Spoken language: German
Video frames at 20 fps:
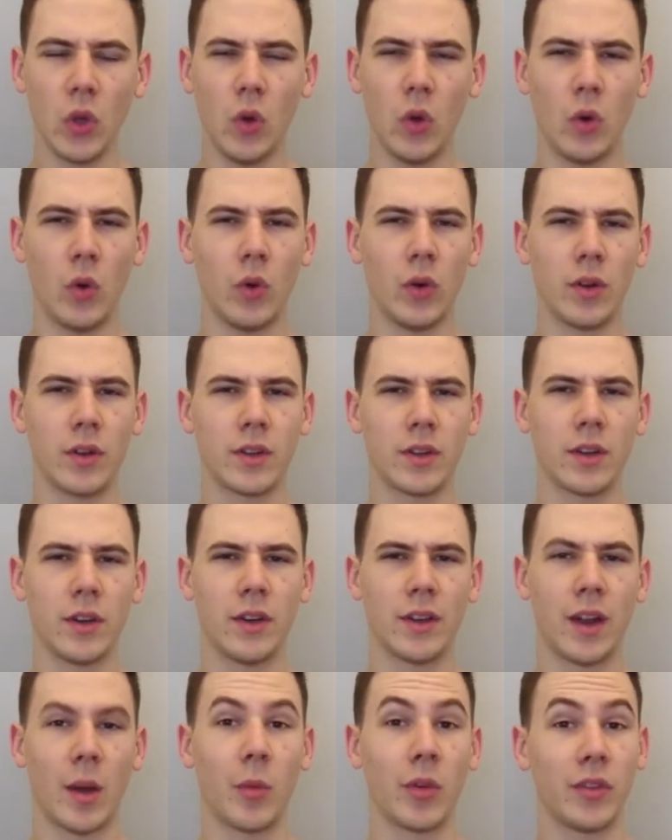Und
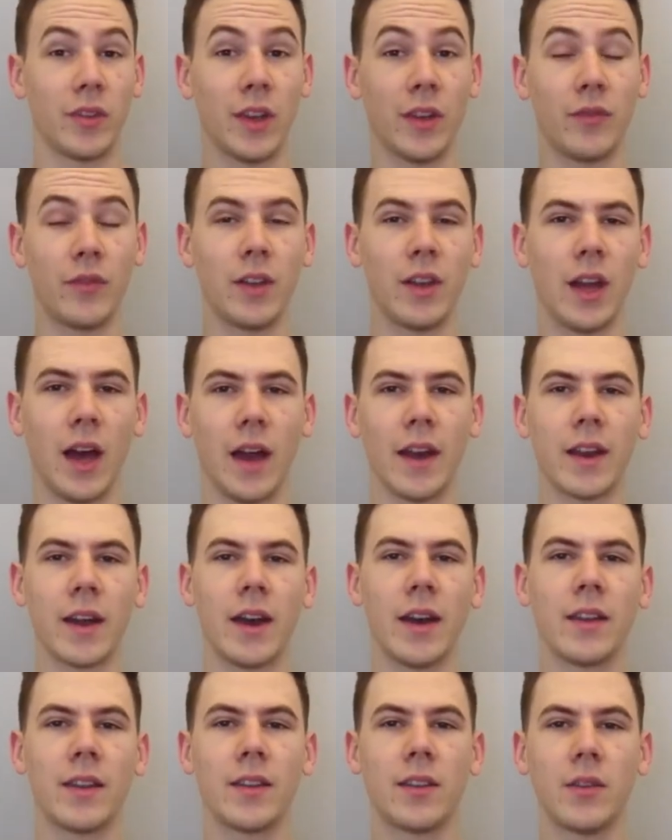äh, da habe ich sehr viele
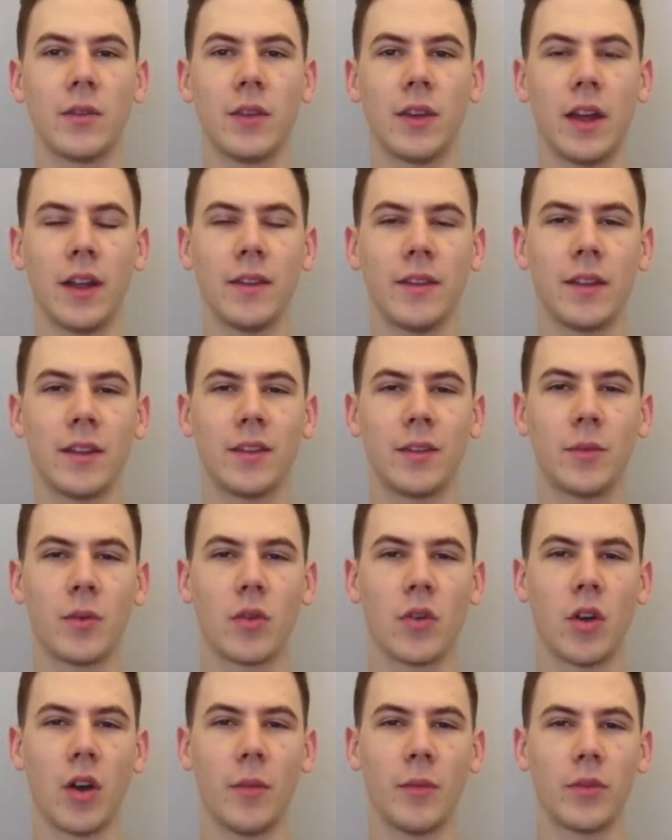Anreize und Ansätze
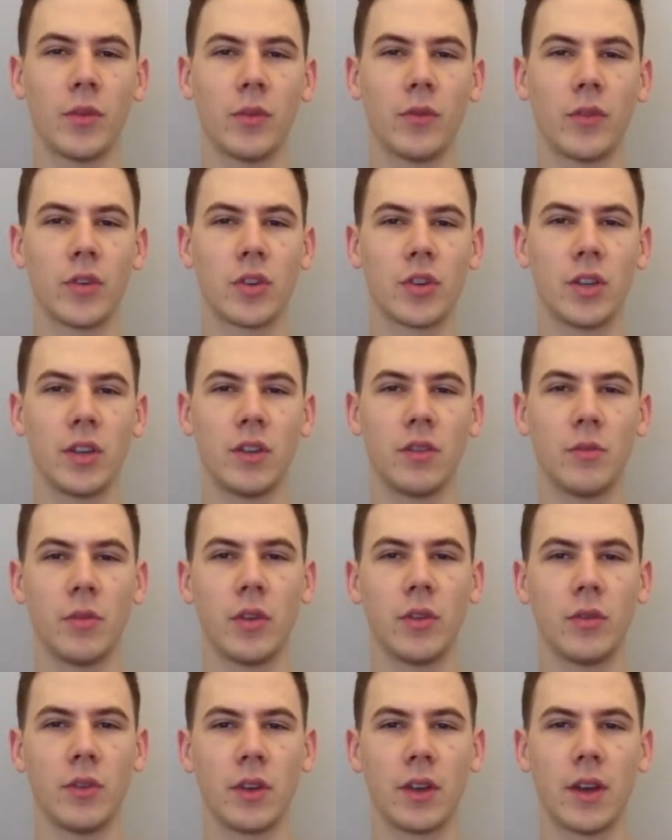bekommen zu verschiedenen
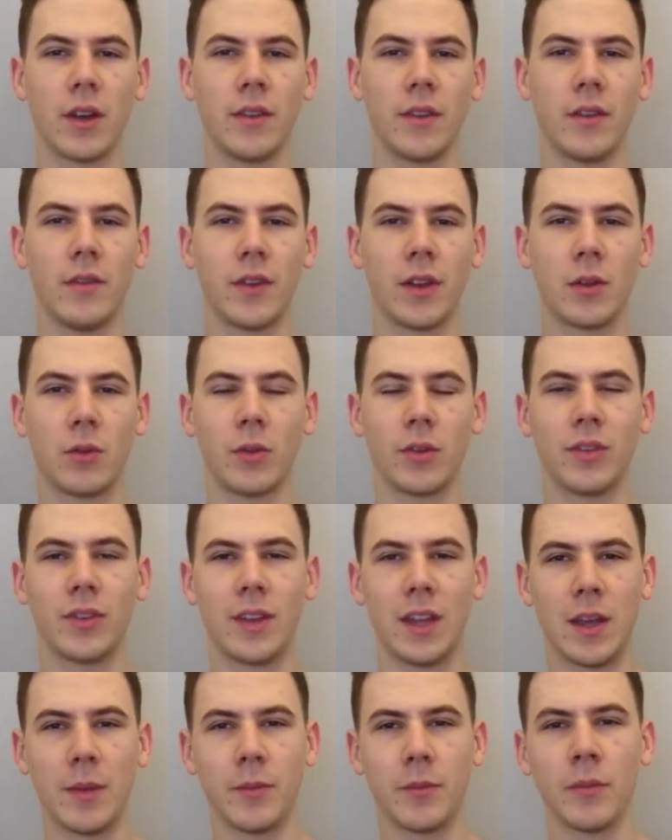
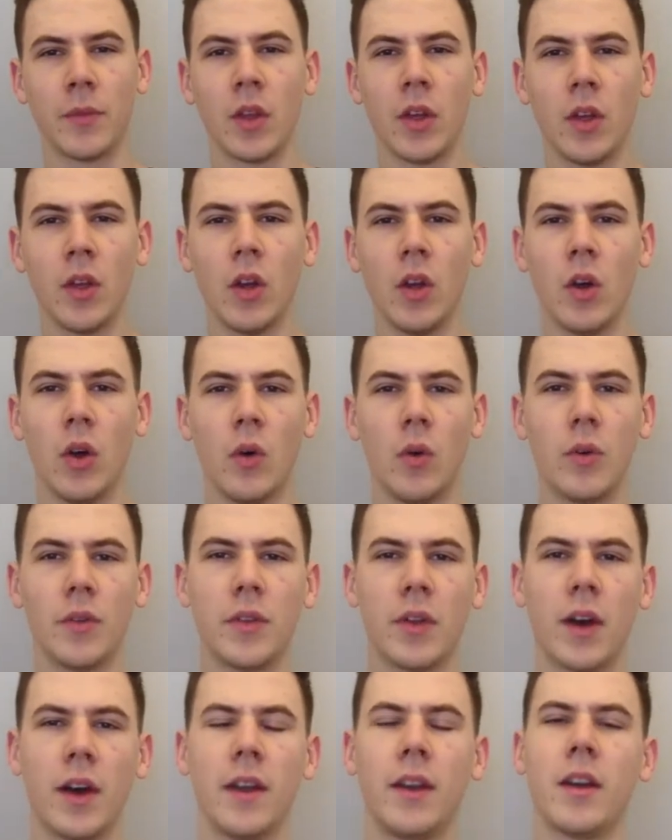Persönlichkeitsentwicklungsthemen,
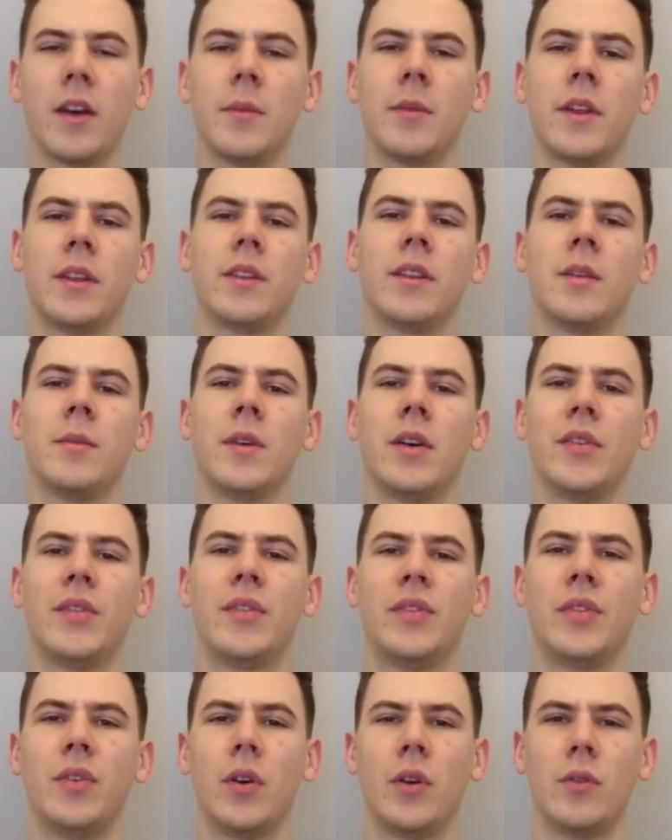unter anderem das Thema
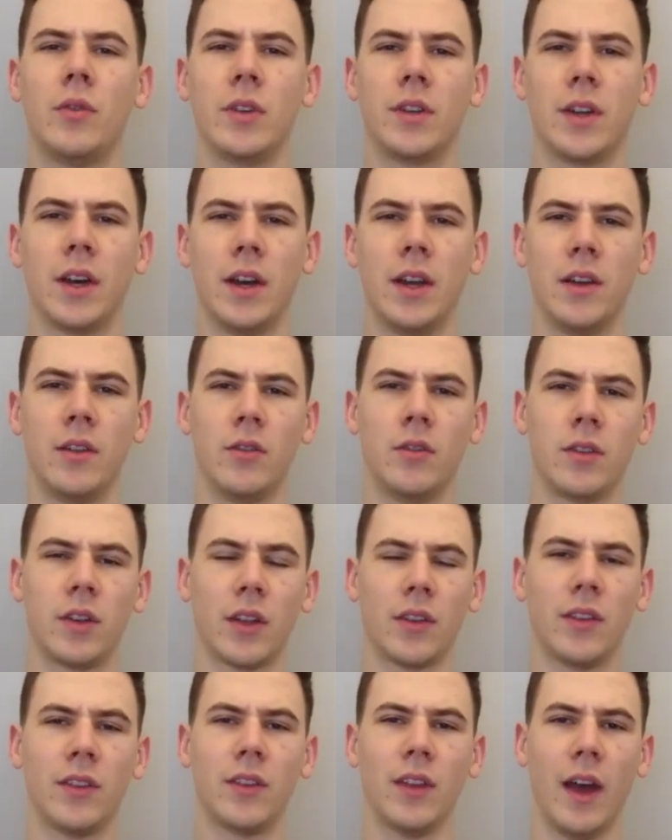Vorurteile. Und
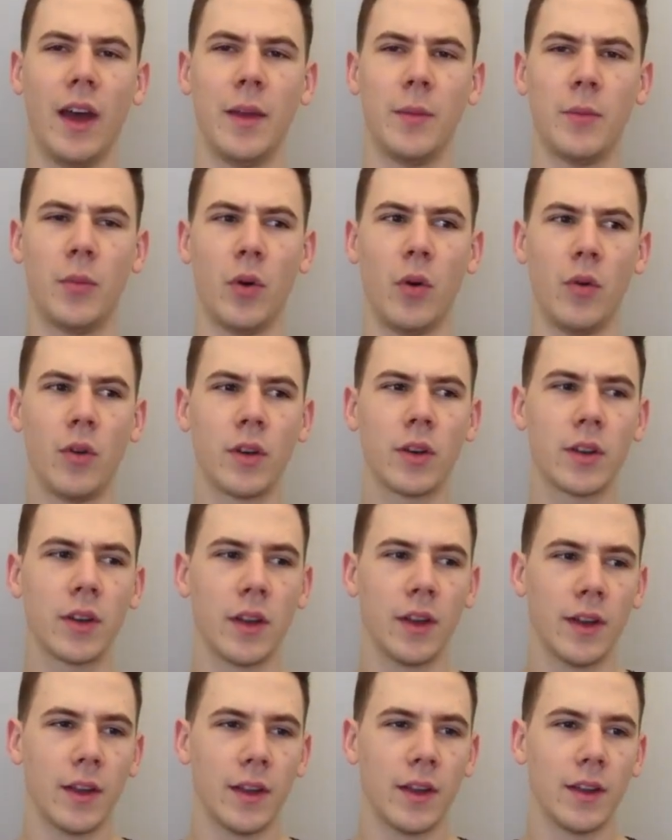das ist ein
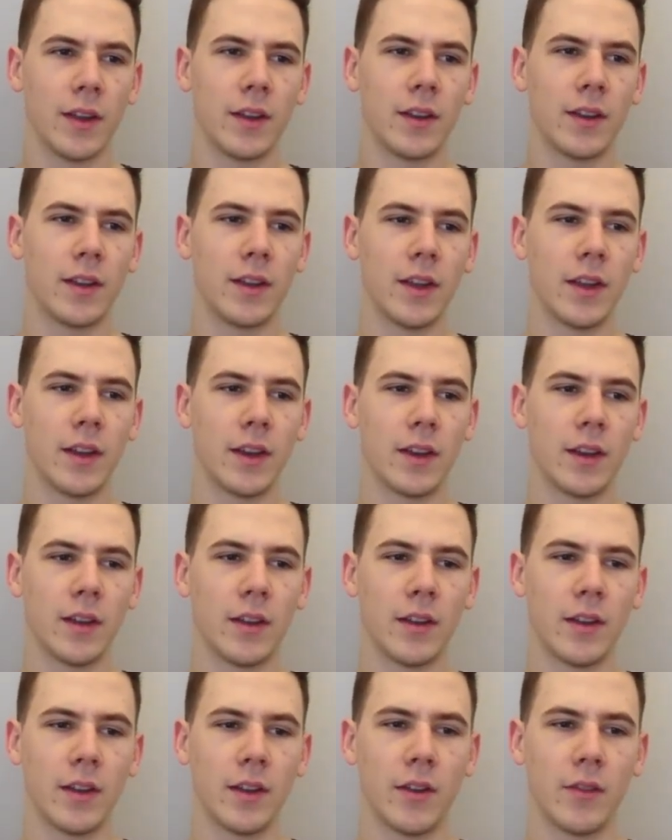Punkt, den
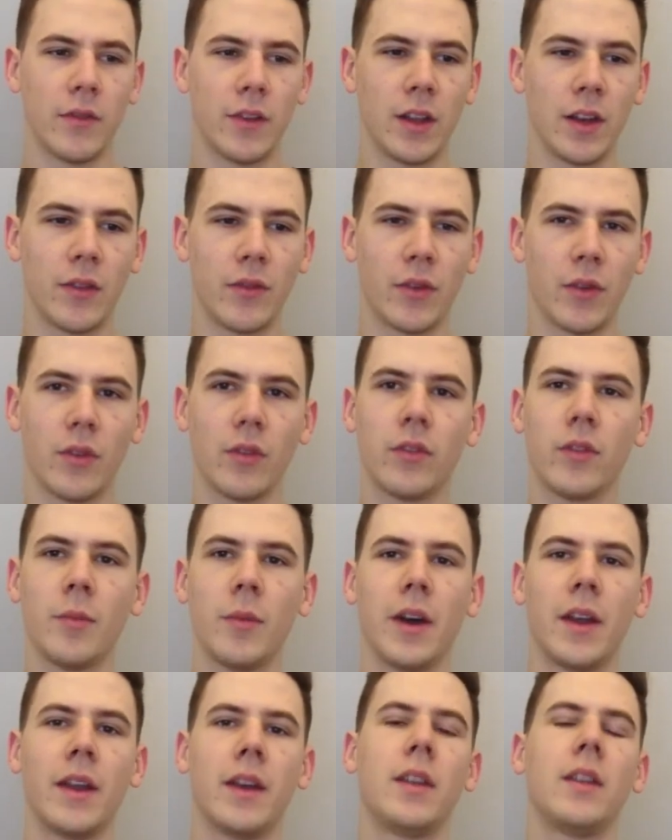äh, viele von uns
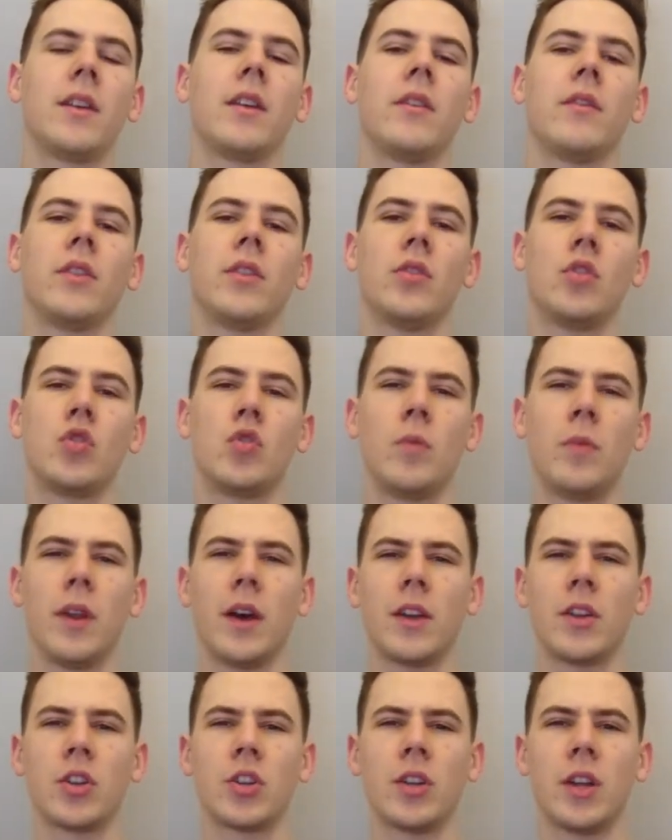immer in eine gewisse
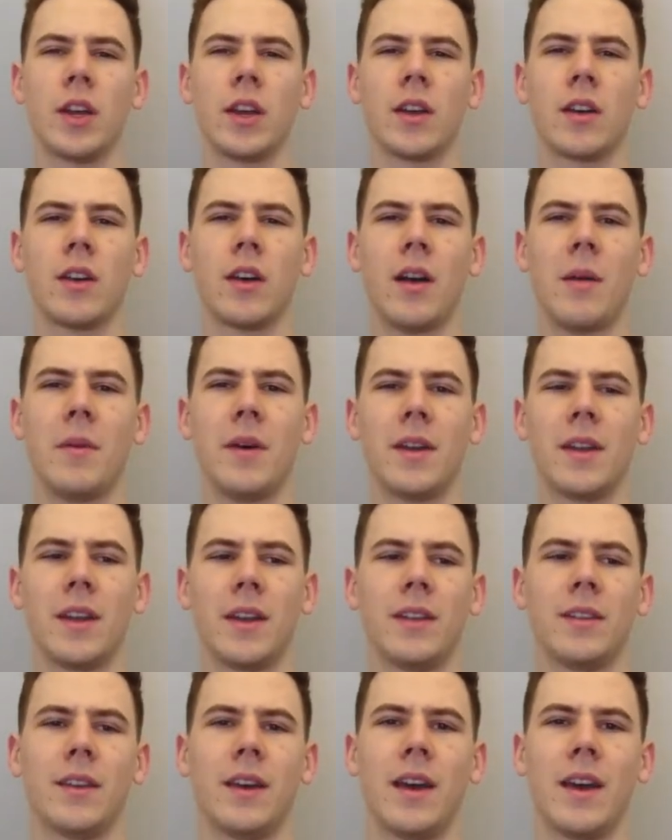Schublade stecken, aber
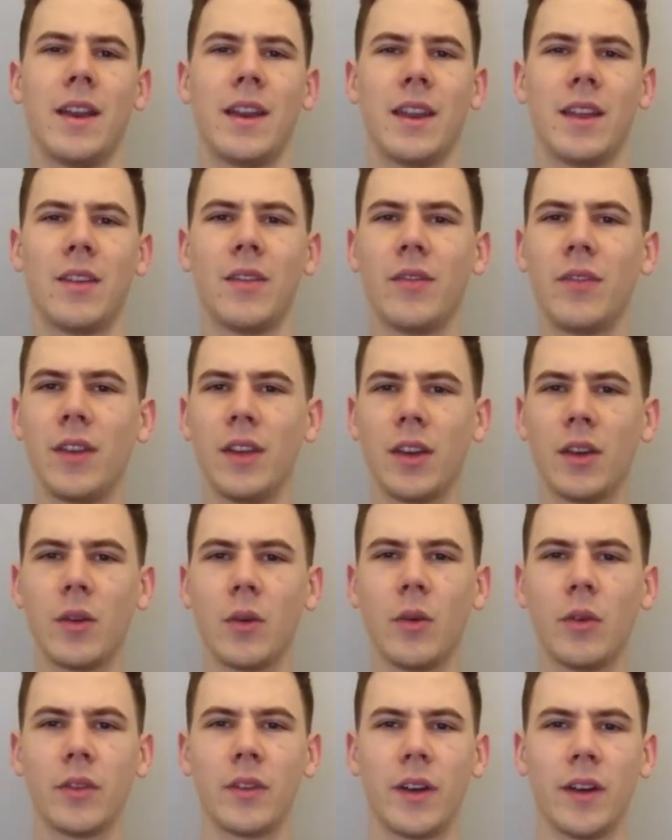der ist eigentlich viel
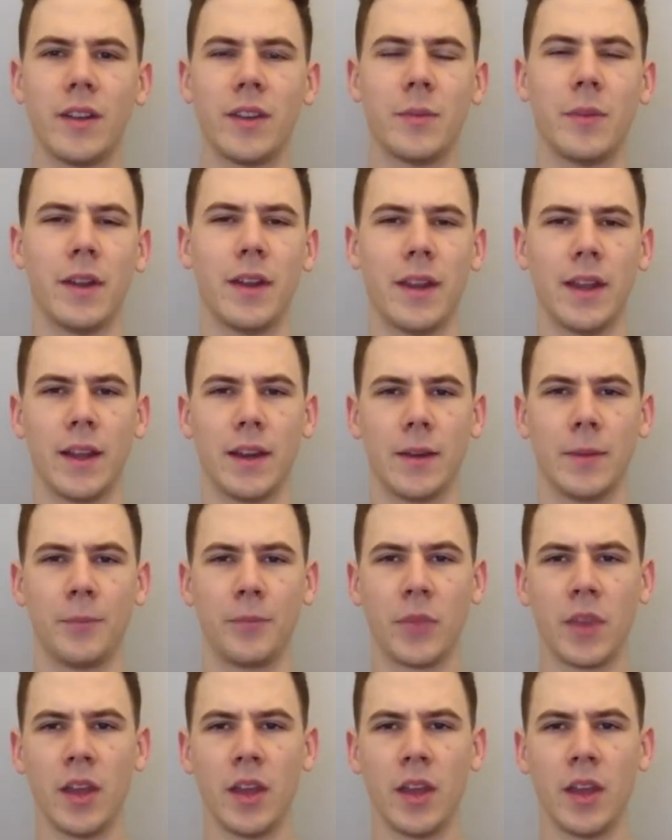größer, als man denkt.